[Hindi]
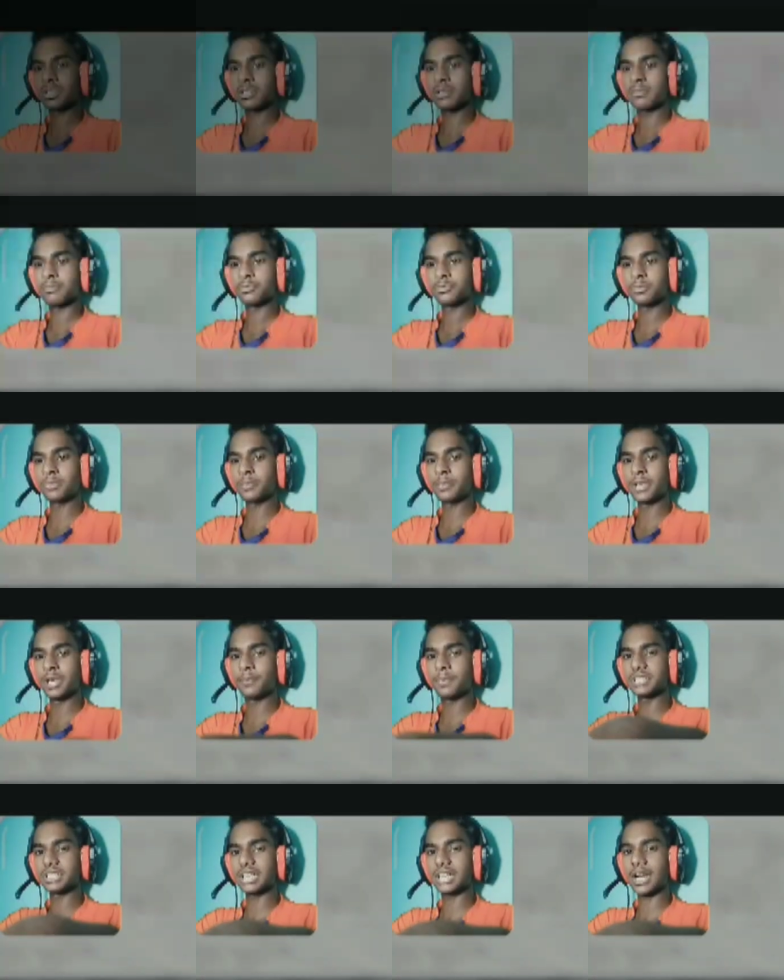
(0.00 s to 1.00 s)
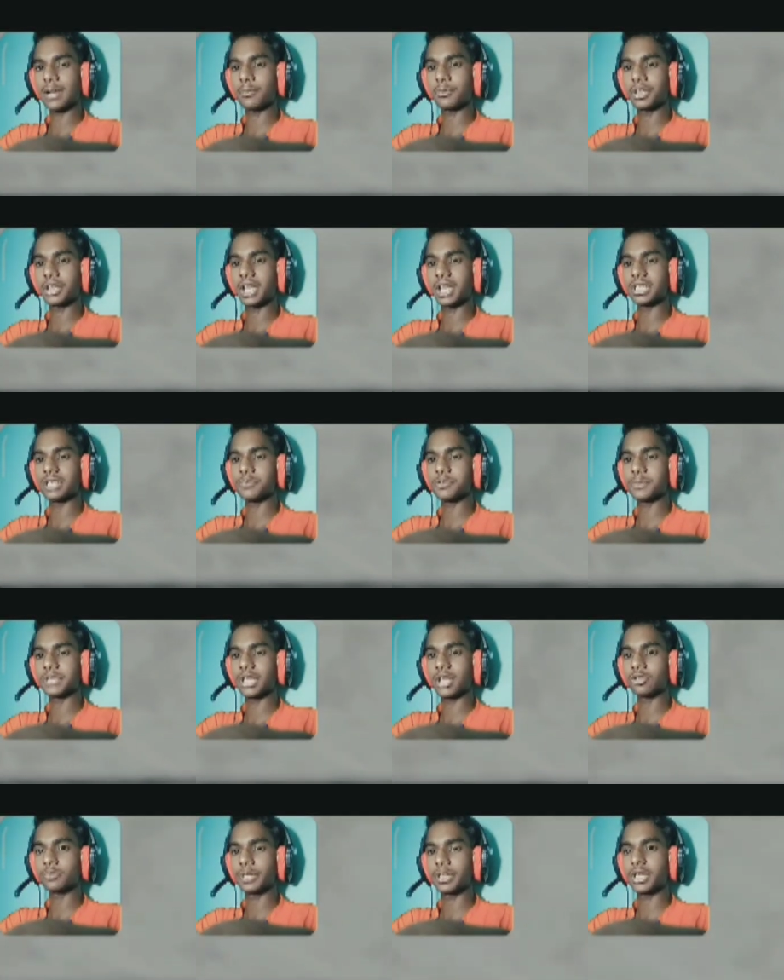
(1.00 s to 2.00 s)
है तुम लोग मेरी फसल खराब हो गई ना कसम से
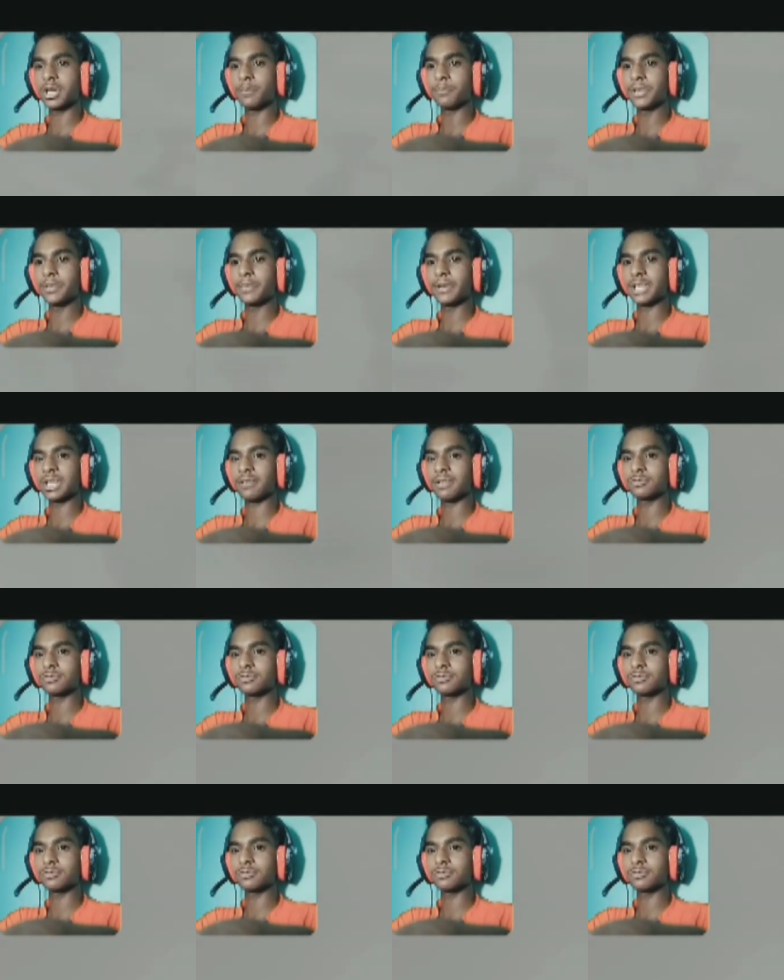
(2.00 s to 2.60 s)
बता रहा हूँ तुम्हारी कंपनी बैन